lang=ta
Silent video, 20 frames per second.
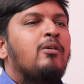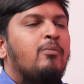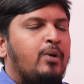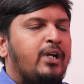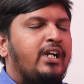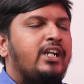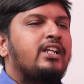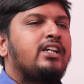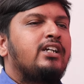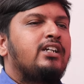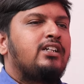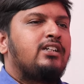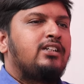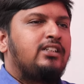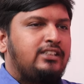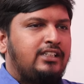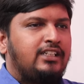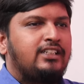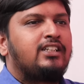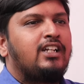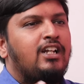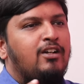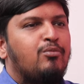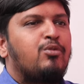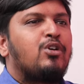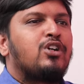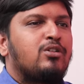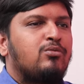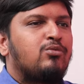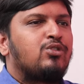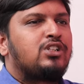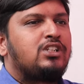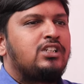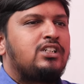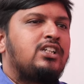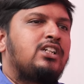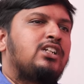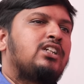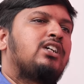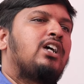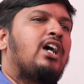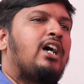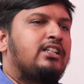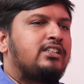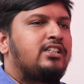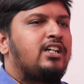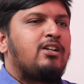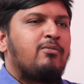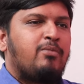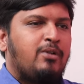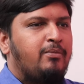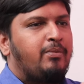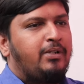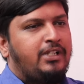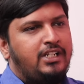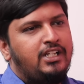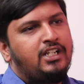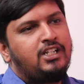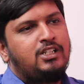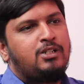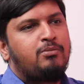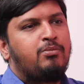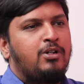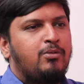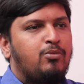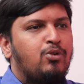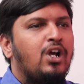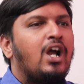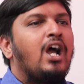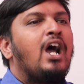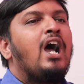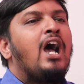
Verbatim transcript: போயிட்டு ஸ்கெட்செல்லாம் போட்டு முடிச்சுட்டு ஆந்திராவில் போய் பதுங்கி இருந்திருப்பார் போல